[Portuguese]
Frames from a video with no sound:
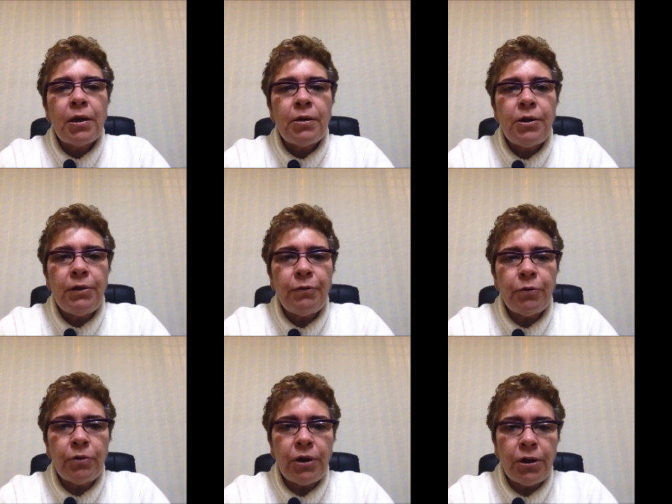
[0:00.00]

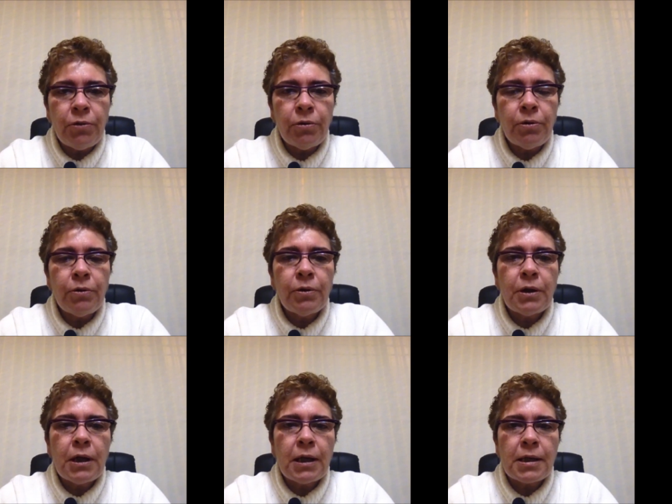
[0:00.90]
difundindo
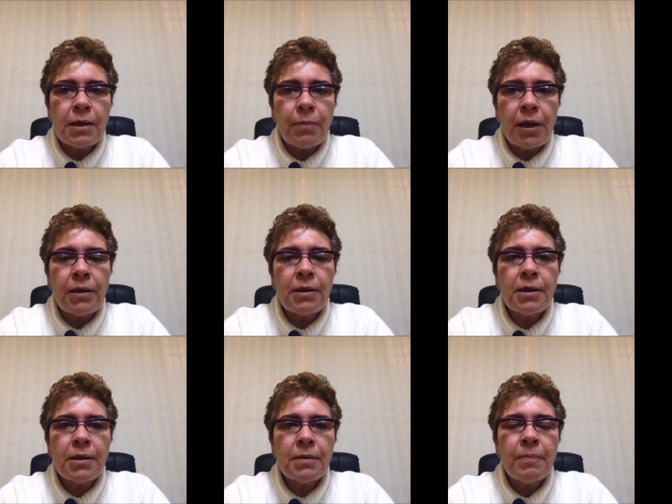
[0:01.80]
as
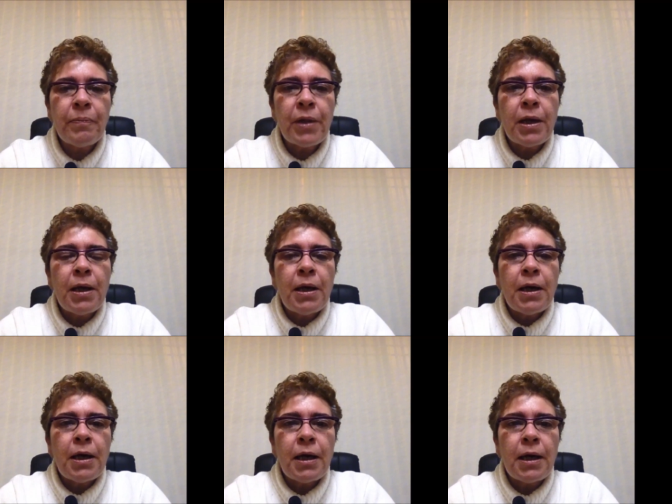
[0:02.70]
sementes.
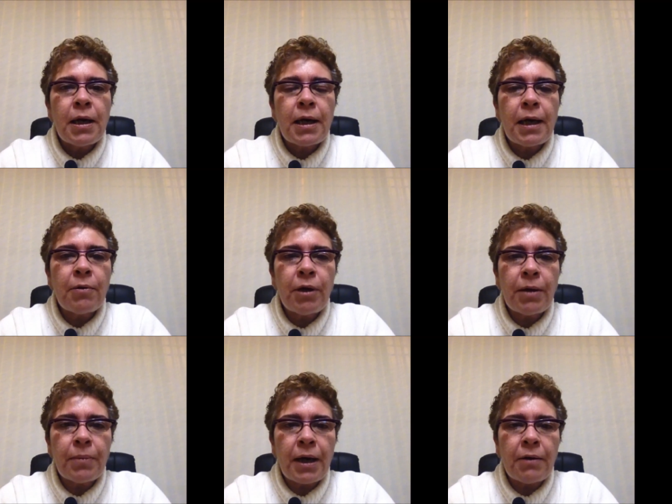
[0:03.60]
Uh, quero
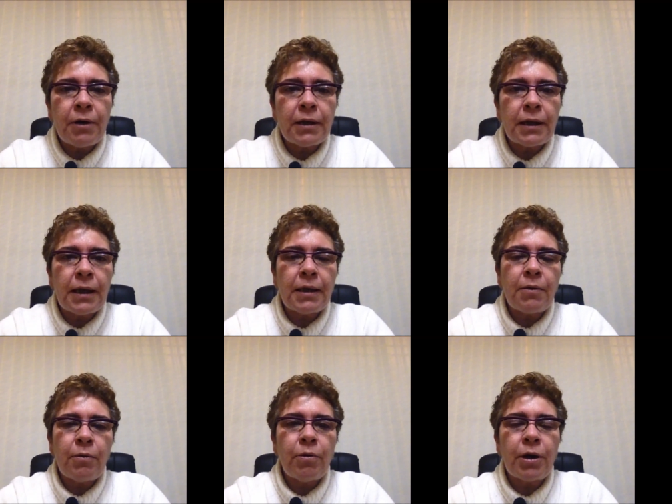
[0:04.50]
lembrar, eu até
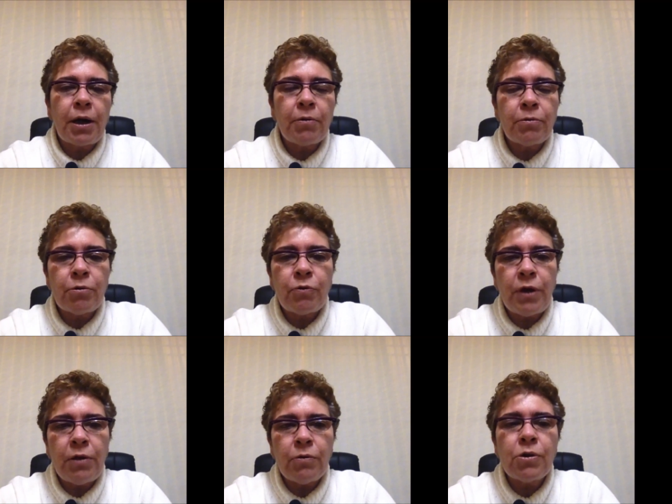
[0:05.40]
coloquei um dos
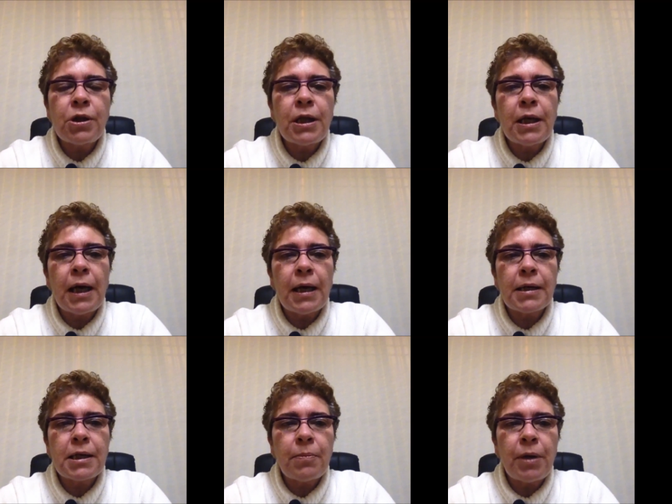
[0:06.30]
vídeos que é a
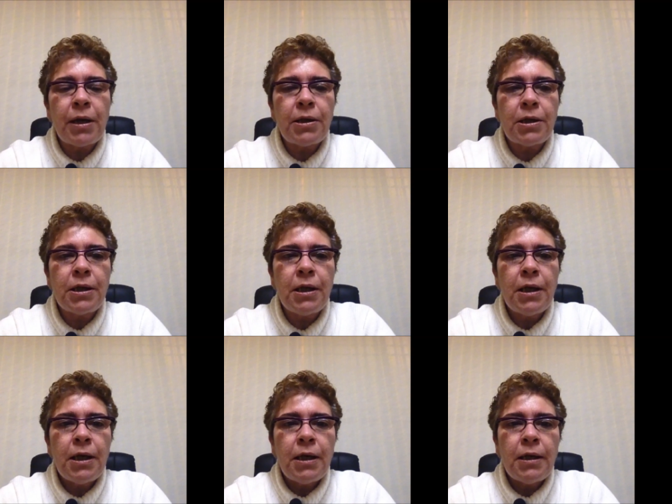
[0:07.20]
semente
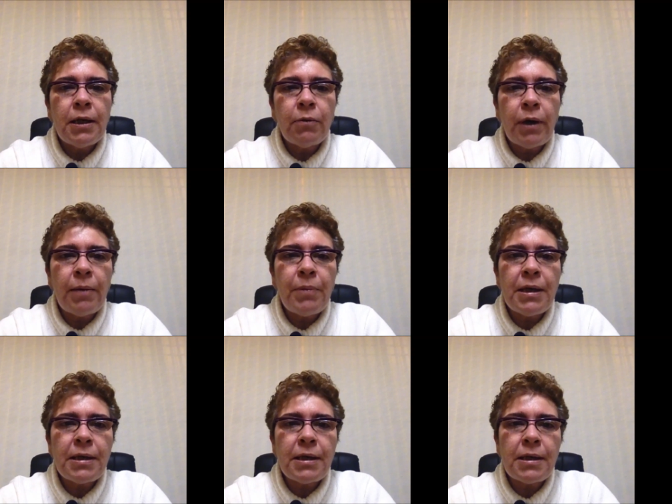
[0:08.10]
não é
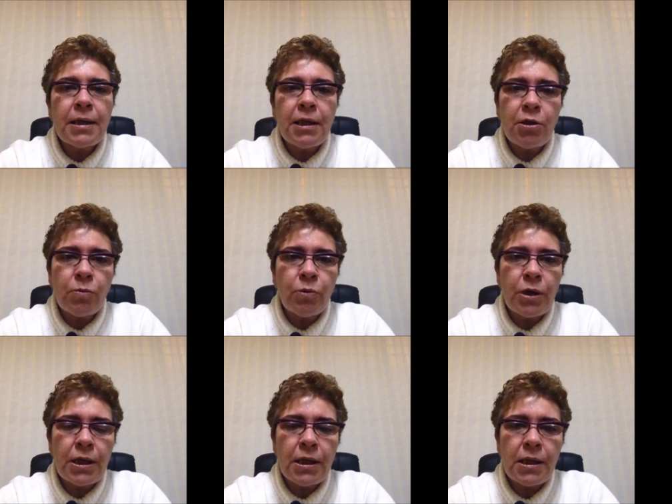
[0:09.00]
misticismo e
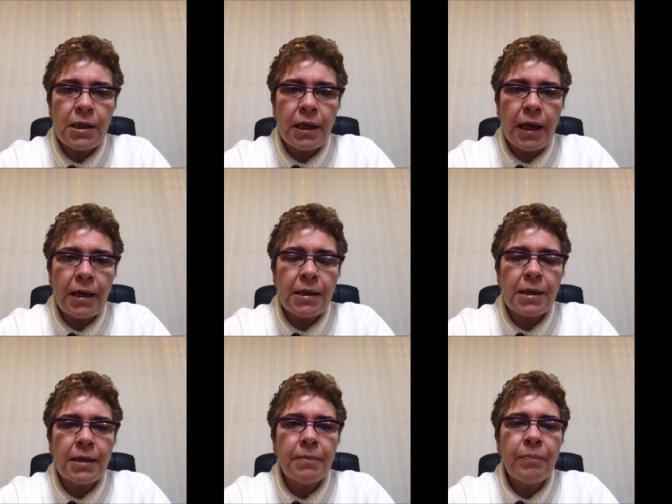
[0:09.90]
sim
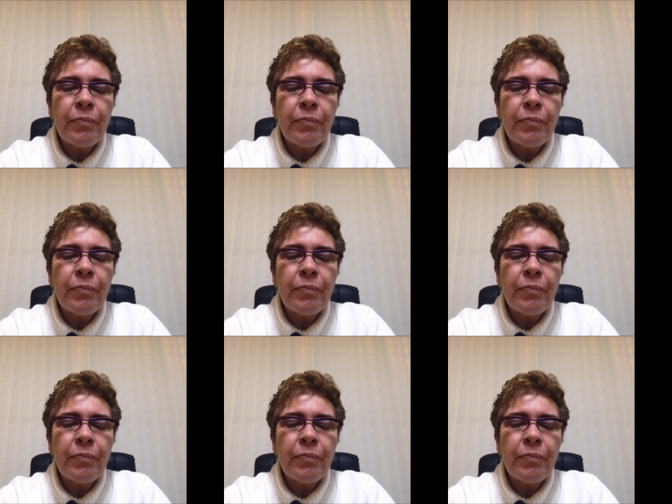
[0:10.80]
ciência,